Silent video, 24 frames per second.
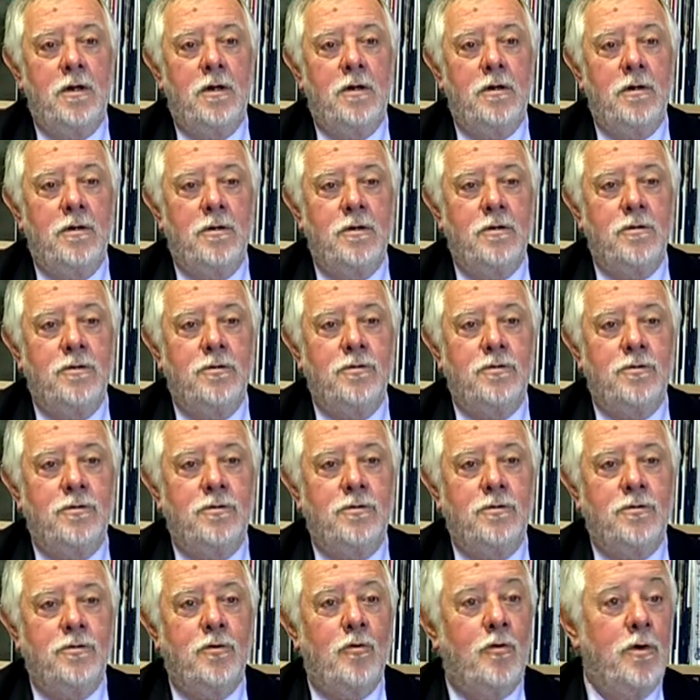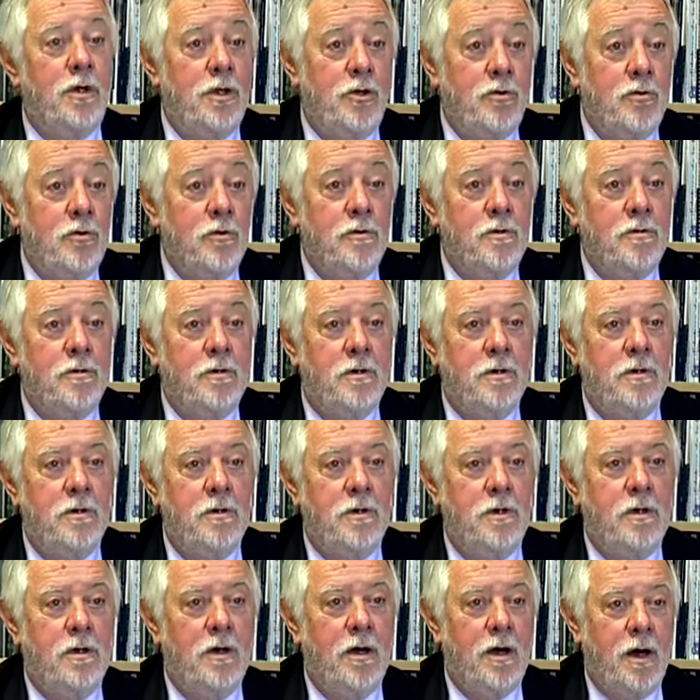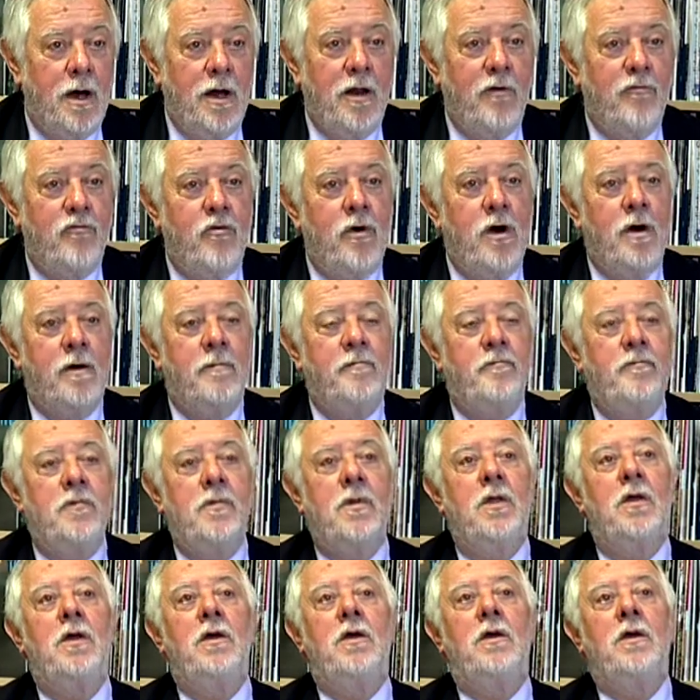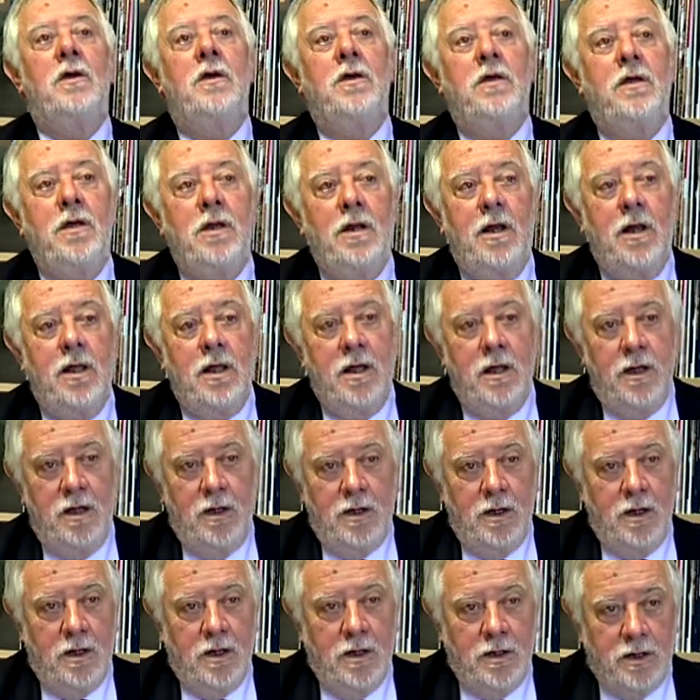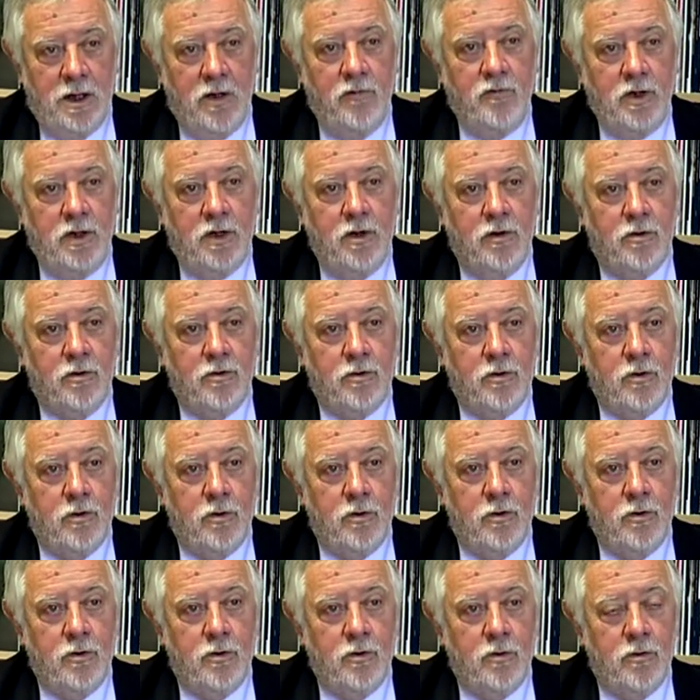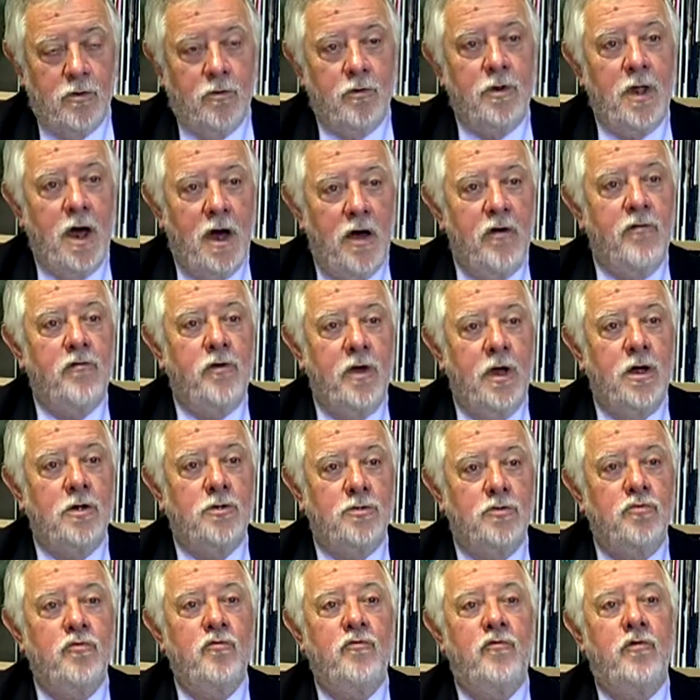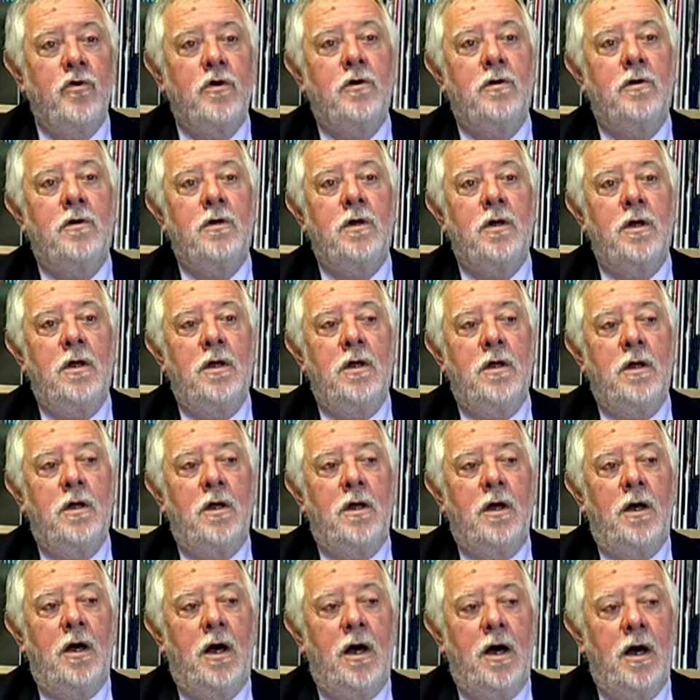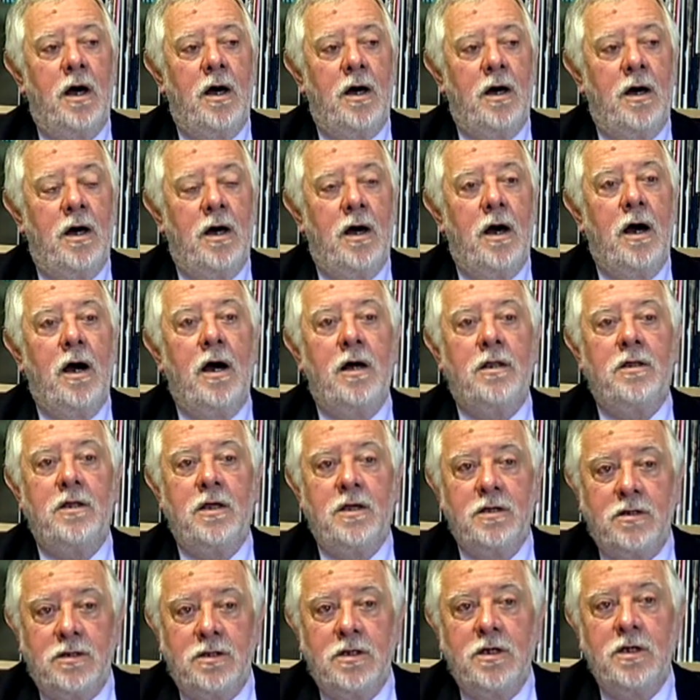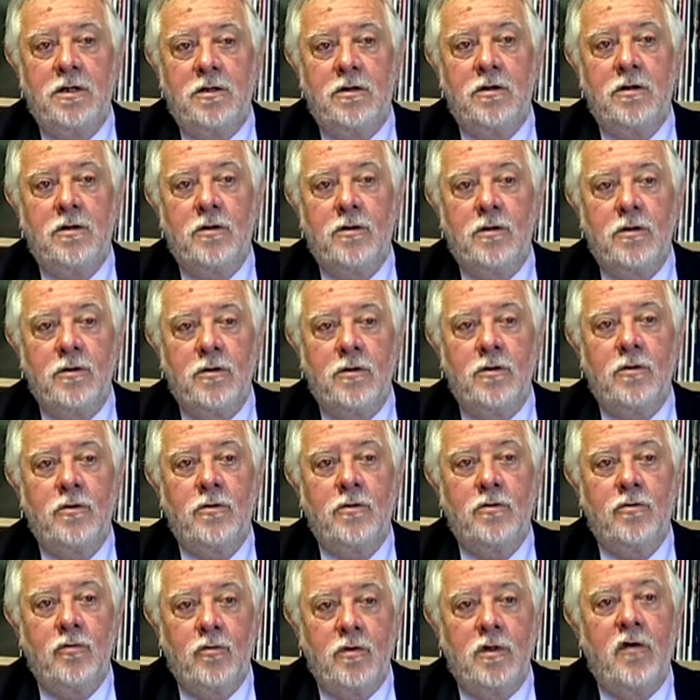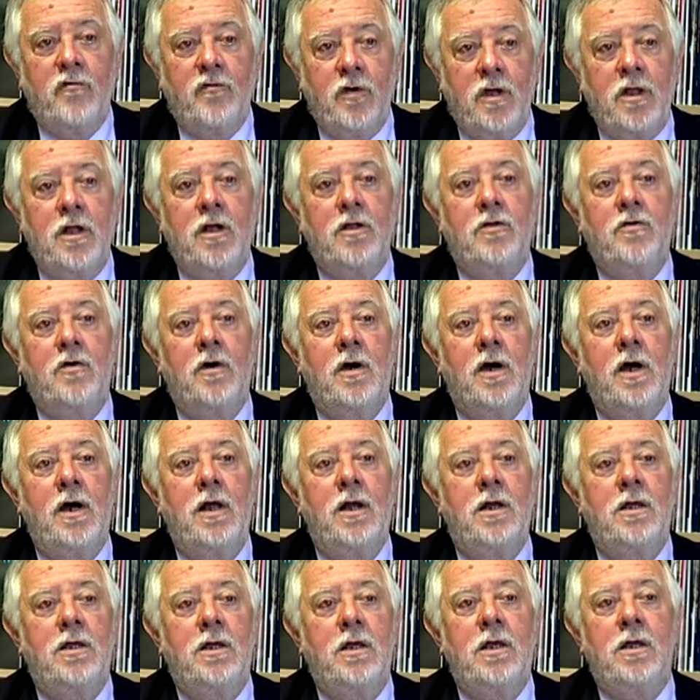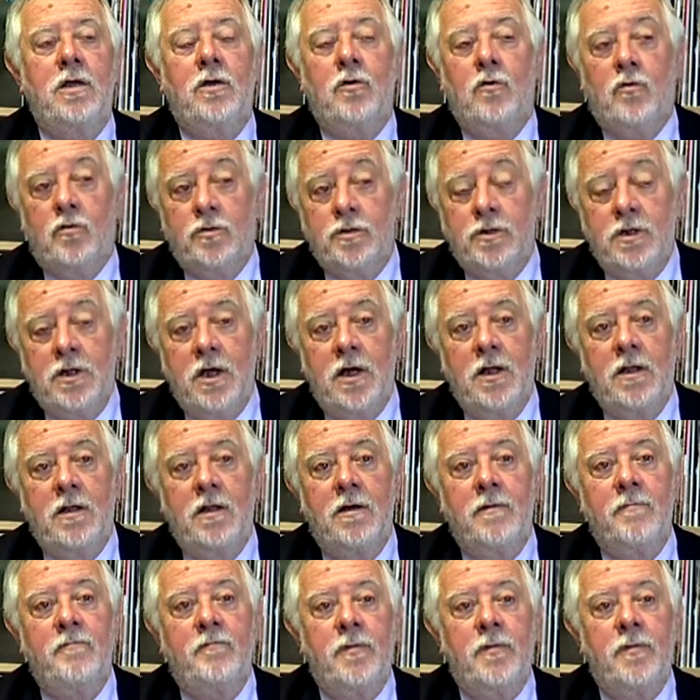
euh, sont les deux à la fois. Il est, il est évident qu'on a affaire souvent à, à, des sites tout à fait naturels qui contiennent